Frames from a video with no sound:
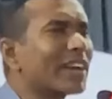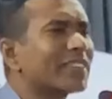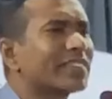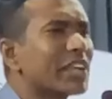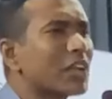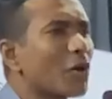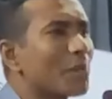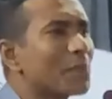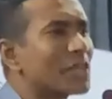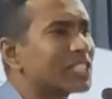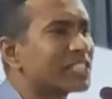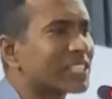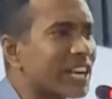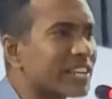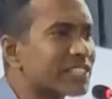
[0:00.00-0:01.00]
আমার দৃঢ়
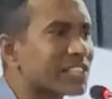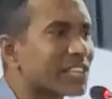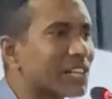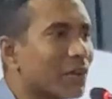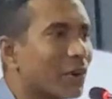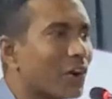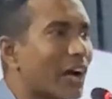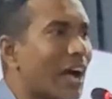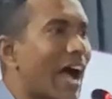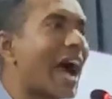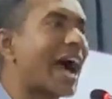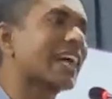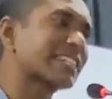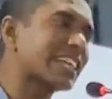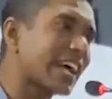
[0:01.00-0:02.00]
বিশ্বাস ছিল
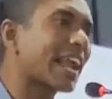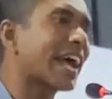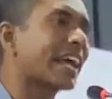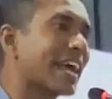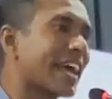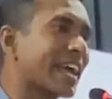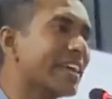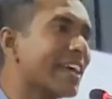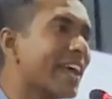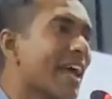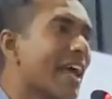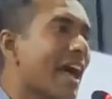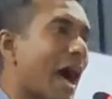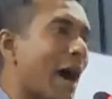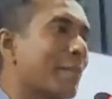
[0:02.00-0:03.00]
আসার আগেই
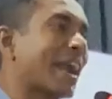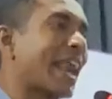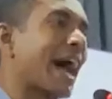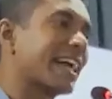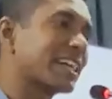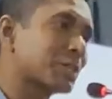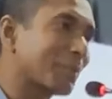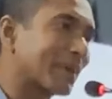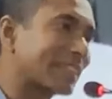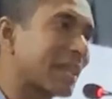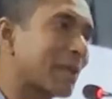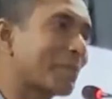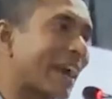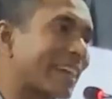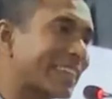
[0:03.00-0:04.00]
আমার
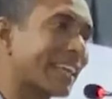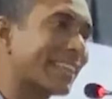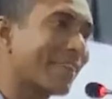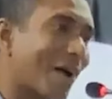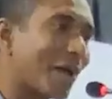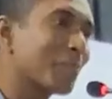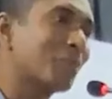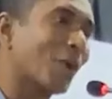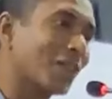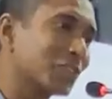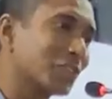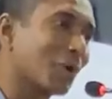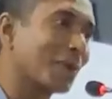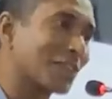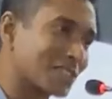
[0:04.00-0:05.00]
হাসপাতালে পাঠিয়ে দেওয়ার
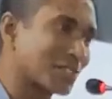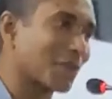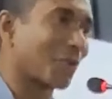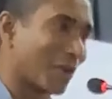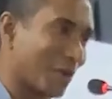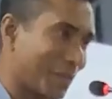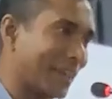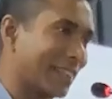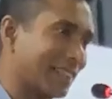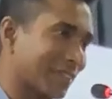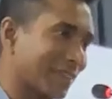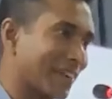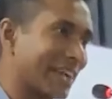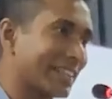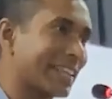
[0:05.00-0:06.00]
বন্দোবস্ত করে
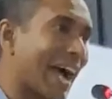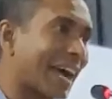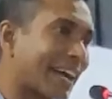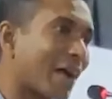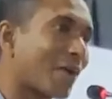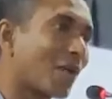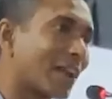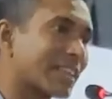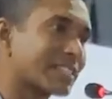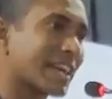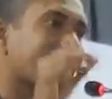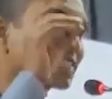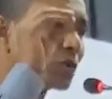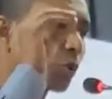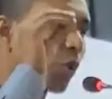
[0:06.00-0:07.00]
ফেলত এই ঢাকা
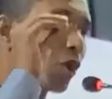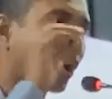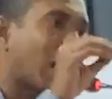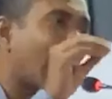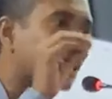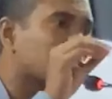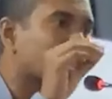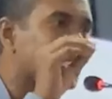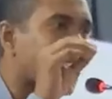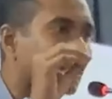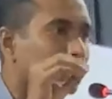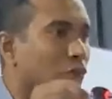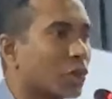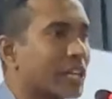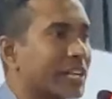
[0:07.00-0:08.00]
কলেজের কুখ্যাত
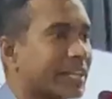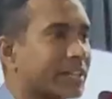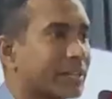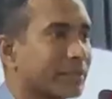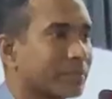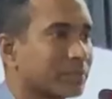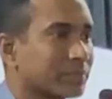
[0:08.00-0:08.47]
ছাত্রলীগ